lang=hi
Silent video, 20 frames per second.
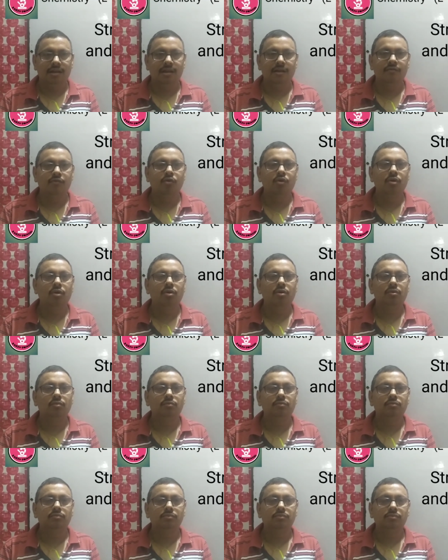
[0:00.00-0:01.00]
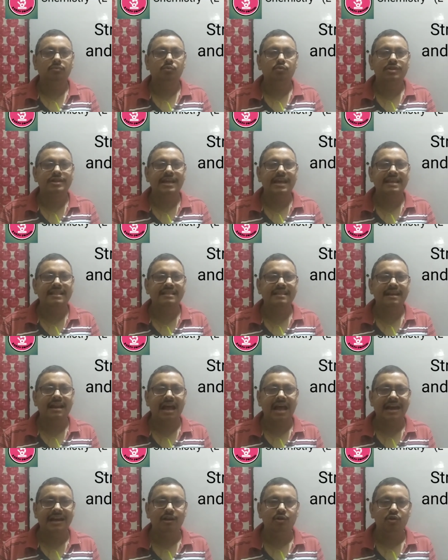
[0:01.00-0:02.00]
कि वो उसके अंदर
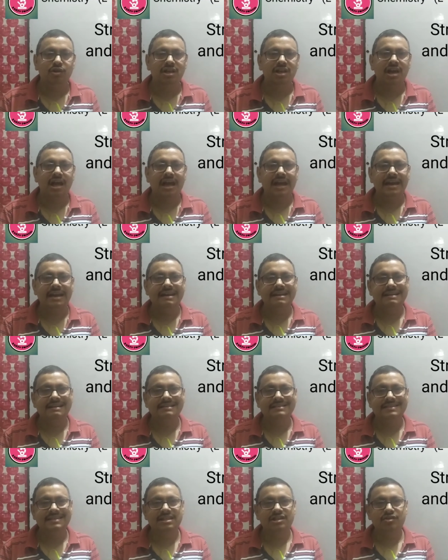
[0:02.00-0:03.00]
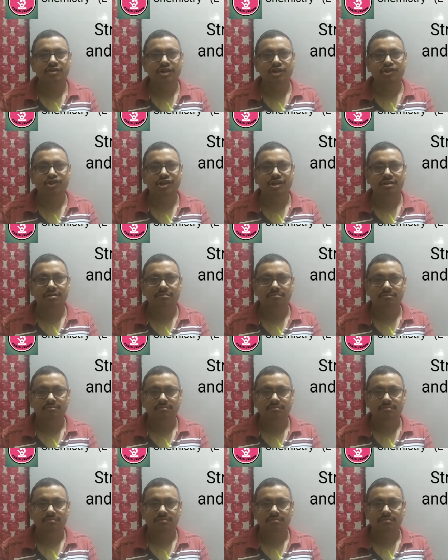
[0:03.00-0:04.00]
हाइड्रोजन आयन कंसेंट्रेशन
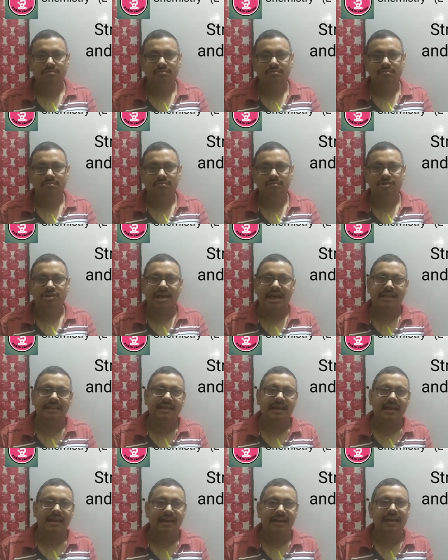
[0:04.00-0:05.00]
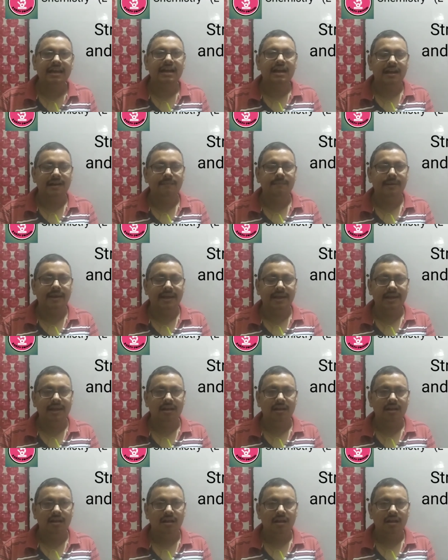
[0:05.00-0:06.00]
ज़्यादा है या कम है
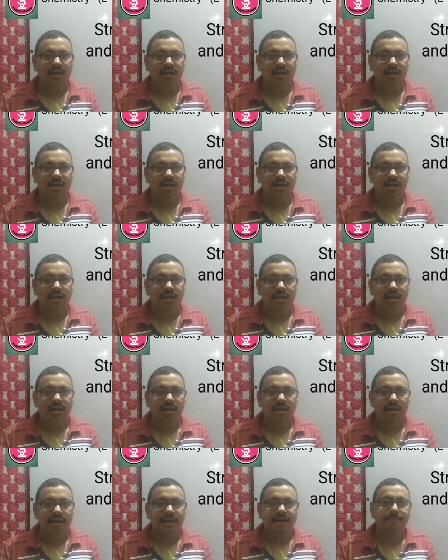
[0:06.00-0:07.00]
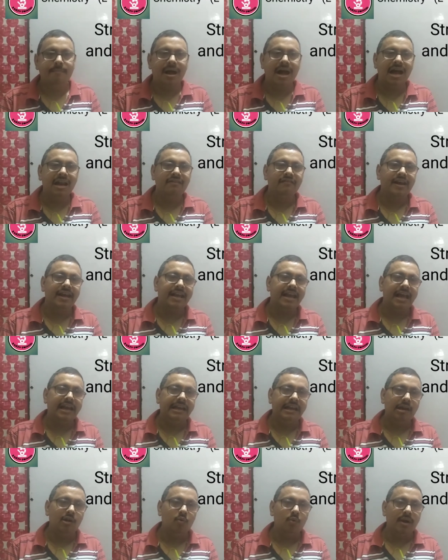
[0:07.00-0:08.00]
एक महान
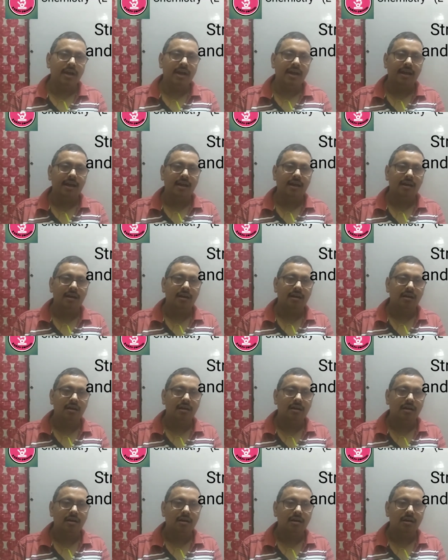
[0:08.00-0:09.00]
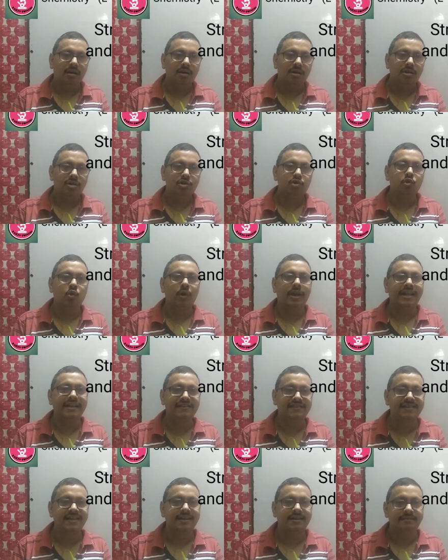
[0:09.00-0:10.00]
वैज्ञानिक हुए हैं
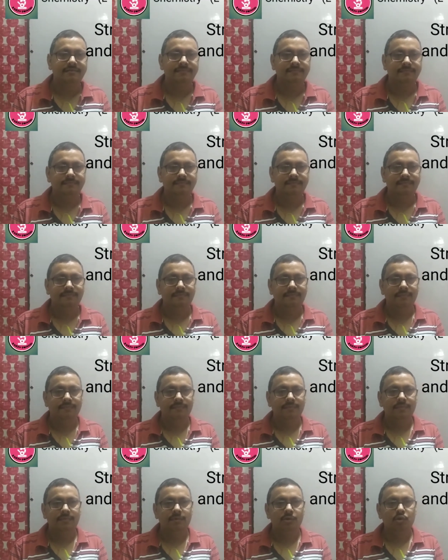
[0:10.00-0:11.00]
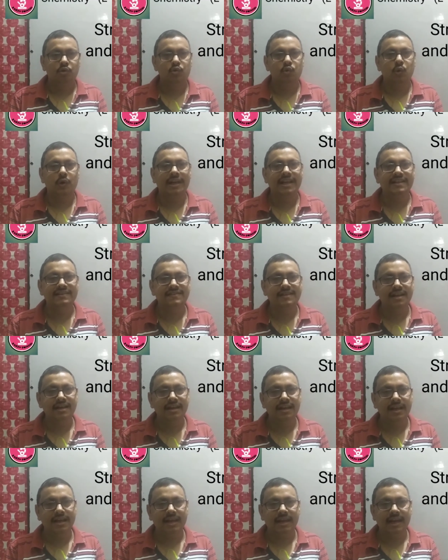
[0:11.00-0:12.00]
सोरेंसन तो सोरेंसन
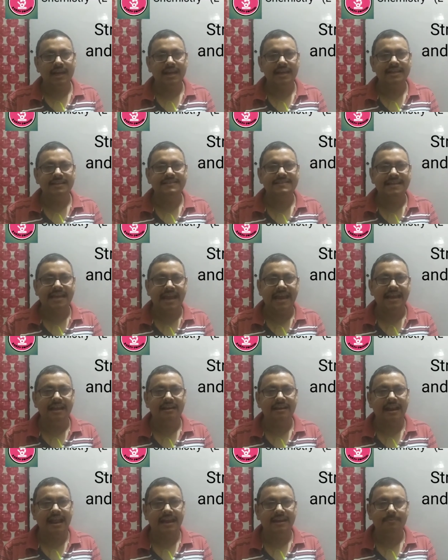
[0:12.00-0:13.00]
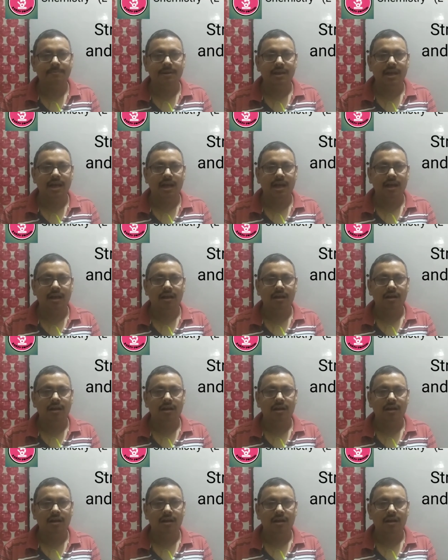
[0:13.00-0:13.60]
ने एक स्केल डिराइव किया